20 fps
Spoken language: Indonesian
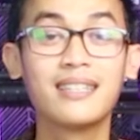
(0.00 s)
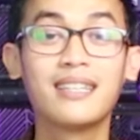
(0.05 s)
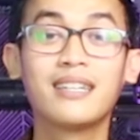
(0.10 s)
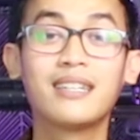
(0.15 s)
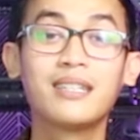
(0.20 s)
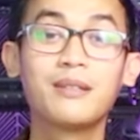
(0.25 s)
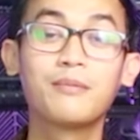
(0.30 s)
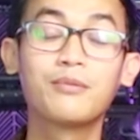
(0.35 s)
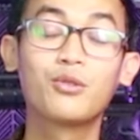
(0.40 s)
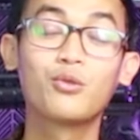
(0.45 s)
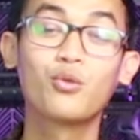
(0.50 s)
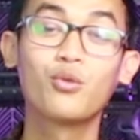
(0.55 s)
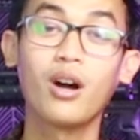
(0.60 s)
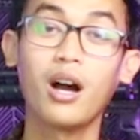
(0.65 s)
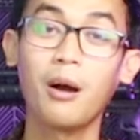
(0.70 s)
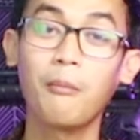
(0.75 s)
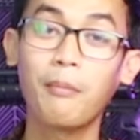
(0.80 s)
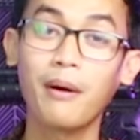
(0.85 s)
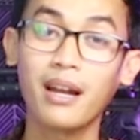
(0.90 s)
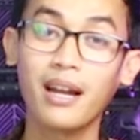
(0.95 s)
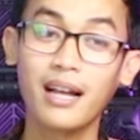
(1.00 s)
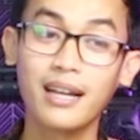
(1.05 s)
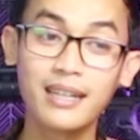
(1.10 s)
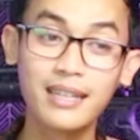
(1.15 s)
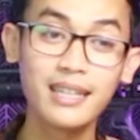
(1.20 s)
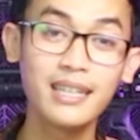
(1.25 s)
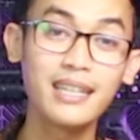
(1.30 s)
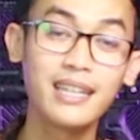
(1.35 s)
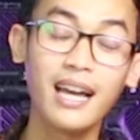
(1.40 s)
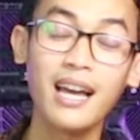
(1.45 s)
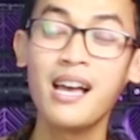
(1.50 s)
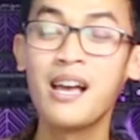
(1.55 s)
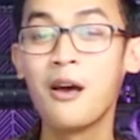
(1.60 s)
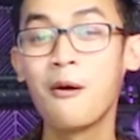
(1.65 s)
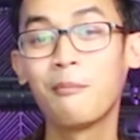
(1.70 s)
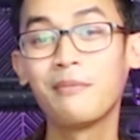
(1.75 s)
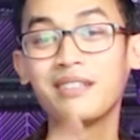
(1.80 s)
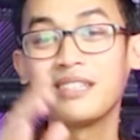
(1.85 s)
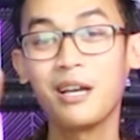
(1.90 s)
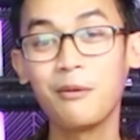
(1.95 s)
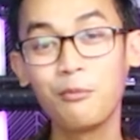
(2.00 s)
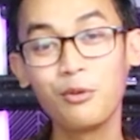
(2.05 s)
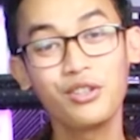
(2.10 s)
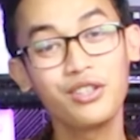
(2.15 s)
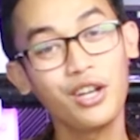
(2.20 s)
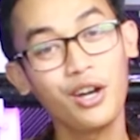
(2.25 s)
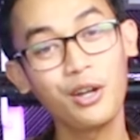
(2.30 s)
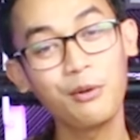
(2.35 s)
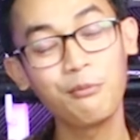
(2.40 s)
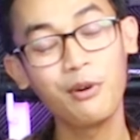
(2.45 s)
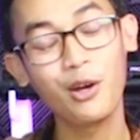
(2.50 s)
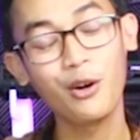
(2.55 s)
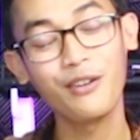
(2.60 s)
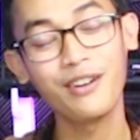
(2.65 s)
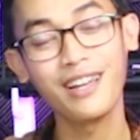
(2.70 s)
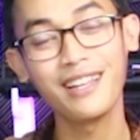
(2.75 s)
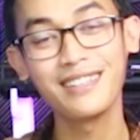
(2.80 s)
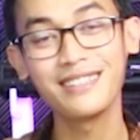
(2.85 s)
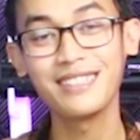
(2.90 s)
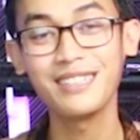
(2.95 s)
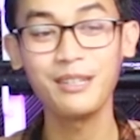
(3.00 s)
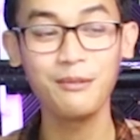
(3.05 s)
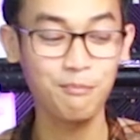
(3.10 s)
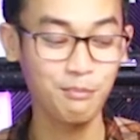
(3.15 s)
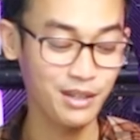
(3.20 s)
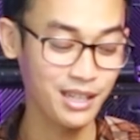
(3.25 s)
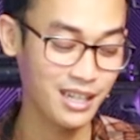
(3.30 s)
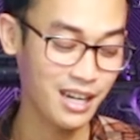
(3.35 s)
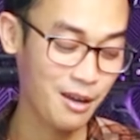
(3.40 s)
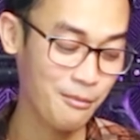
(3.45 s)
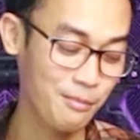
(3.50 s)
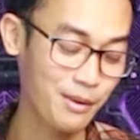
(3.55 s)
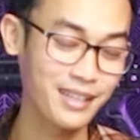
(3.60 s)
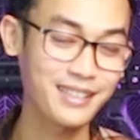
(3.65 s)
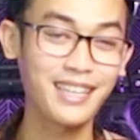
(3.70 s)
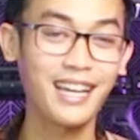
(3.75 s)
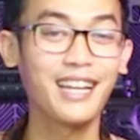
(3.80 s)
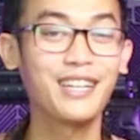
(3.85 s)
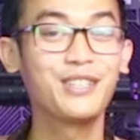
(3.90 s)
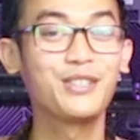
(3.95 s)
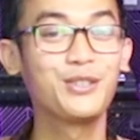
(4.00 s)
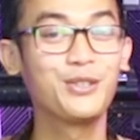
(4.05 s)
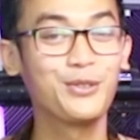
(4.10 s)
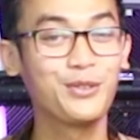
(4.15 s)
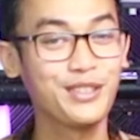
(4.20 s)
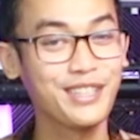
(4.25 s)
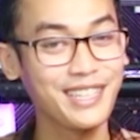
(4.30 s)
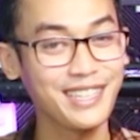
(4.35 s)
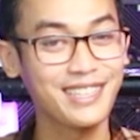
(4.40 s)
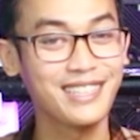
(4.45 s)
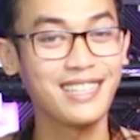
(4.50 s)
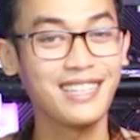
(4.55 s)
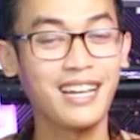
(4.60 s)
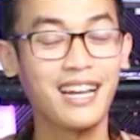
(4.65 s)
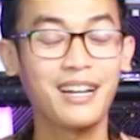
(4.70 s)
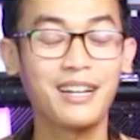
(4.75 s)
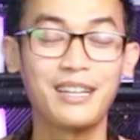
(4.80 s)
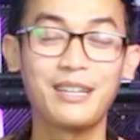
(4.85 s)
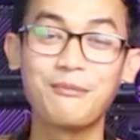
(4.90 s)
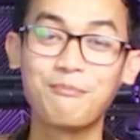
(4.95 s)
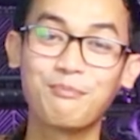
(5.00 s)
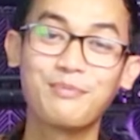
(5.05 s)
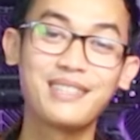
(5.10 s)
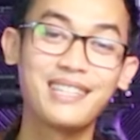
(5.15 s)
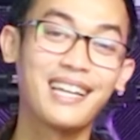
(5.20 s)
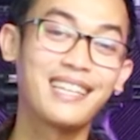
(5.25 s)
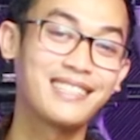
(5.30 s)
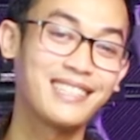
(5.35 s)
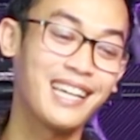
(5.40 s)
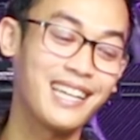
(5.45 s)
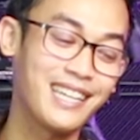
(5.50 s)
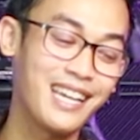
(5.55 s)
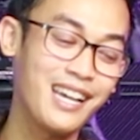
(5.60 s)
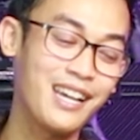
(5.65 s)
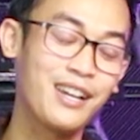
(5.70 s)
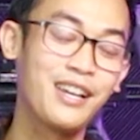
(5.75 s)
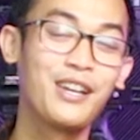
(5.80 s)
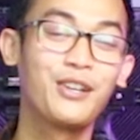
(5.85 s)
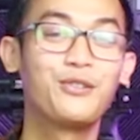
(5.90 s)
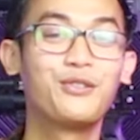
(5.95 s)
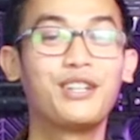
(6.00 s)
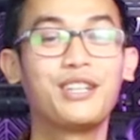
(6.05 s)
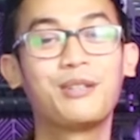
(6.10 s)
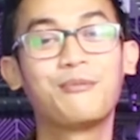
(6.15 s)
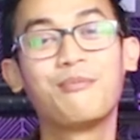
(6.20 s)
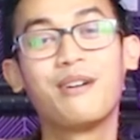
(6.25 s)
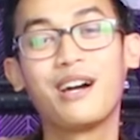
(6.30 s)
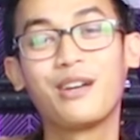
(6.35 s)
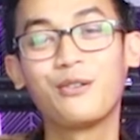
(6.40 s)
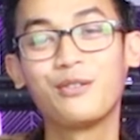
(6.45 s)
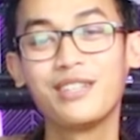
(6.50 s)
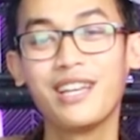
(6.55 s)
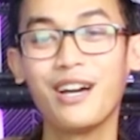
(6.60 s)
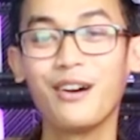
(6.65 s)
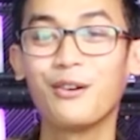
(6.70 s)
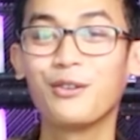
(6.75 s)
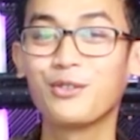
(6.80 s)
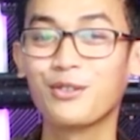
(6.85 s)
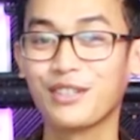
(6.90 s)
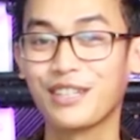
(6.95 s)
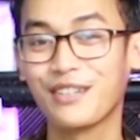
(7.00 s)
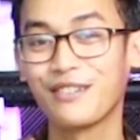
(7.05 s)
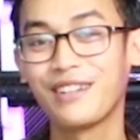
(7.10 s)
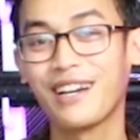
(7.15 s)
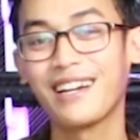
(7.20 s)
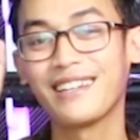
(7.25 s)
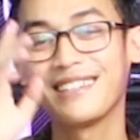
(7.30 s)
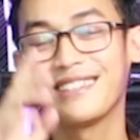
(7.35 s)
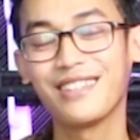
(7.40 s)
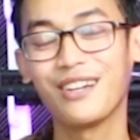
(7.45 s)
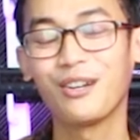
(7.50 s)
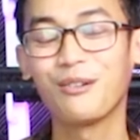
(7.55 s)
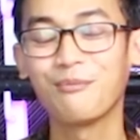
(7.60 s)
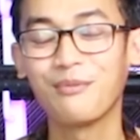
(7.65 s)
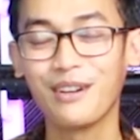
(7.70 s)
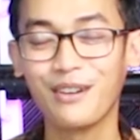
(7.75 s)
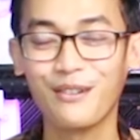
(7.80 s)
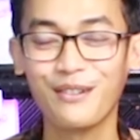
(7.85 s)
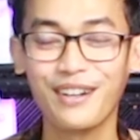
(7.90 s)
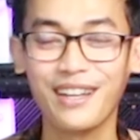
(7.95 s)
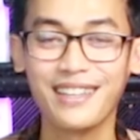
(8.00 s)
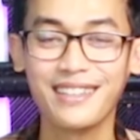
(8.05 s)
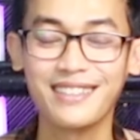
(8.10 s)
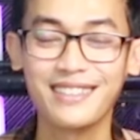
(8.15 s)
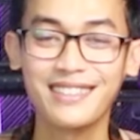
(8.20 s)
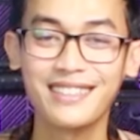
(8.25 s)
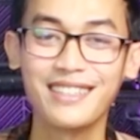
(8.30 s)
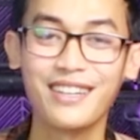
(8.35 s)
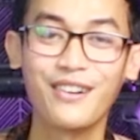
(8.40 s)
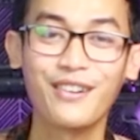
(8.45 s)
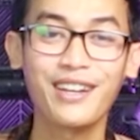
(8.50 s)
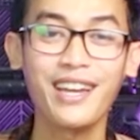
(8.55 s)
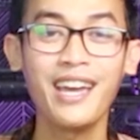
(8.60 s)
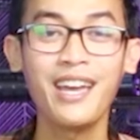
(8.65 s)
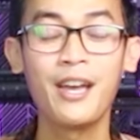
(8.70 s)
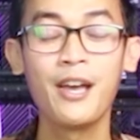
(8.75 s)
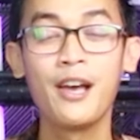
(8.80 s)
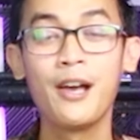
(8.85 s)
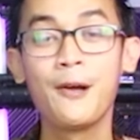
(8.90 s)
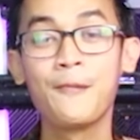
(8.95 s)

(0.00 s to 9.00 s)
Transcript: Jadi tunggu apa lagi ya menyambut tahun baru nanti mendapatkan unit yang impiannya ya unit barunya untuk digunakan di tahun baru nanti. Oke, okay?